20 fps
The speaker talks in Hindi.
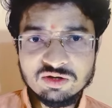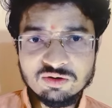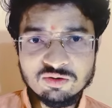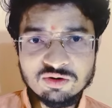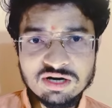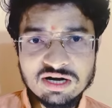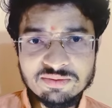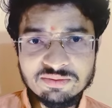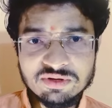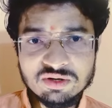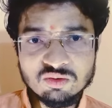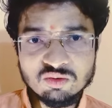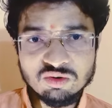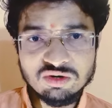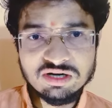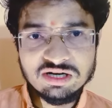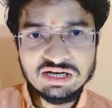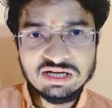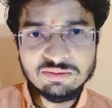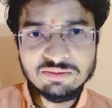और आपकी
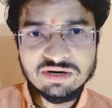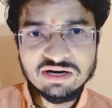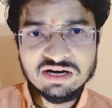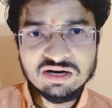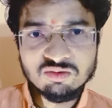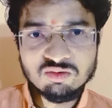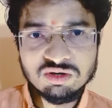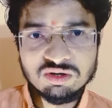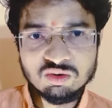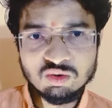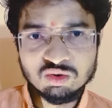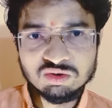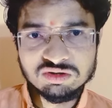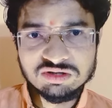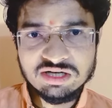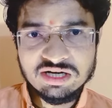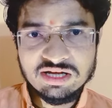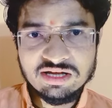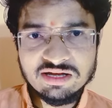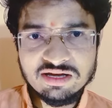कुंडली में अगर कोई दोष
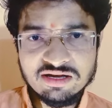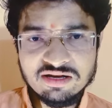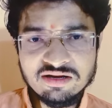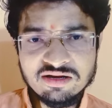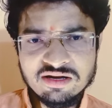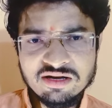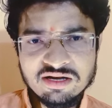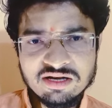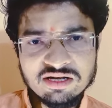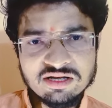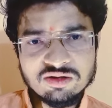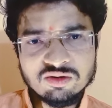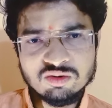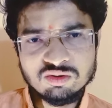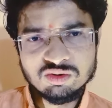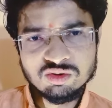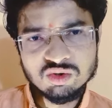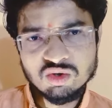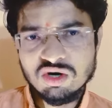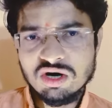नहीं है तो
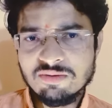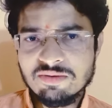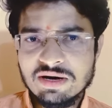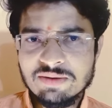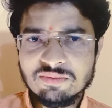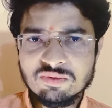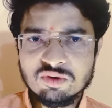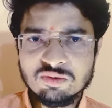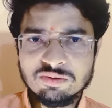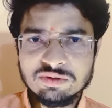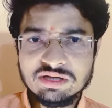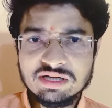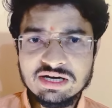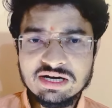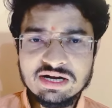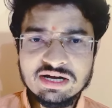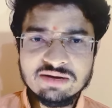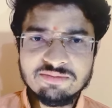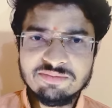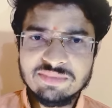जो हम आपको बता
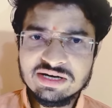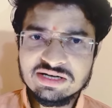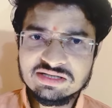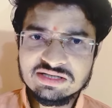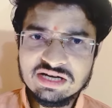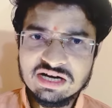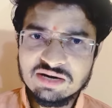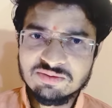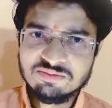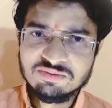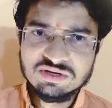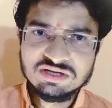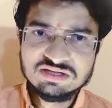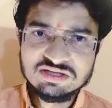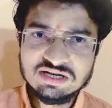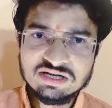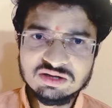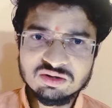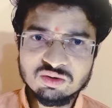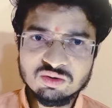रहे हैं वैसा आपके
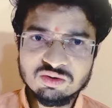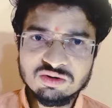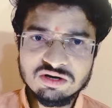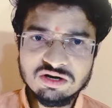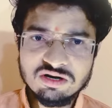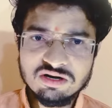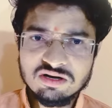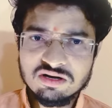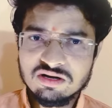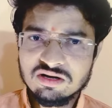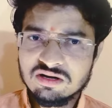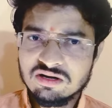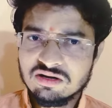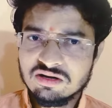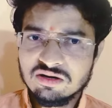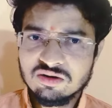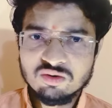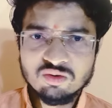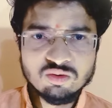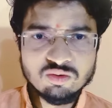साथ होगा
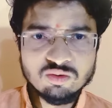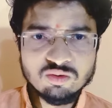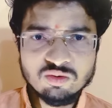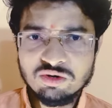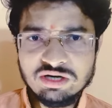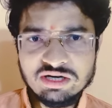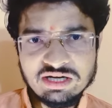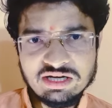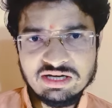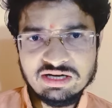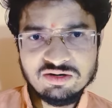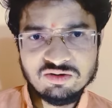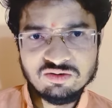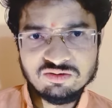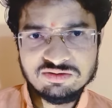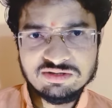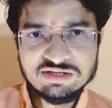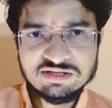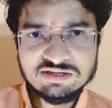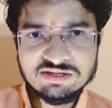कोई नहीं रोक
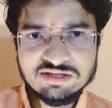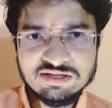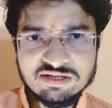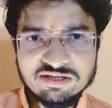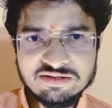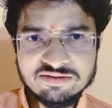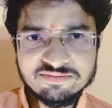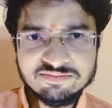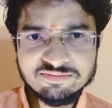सकता है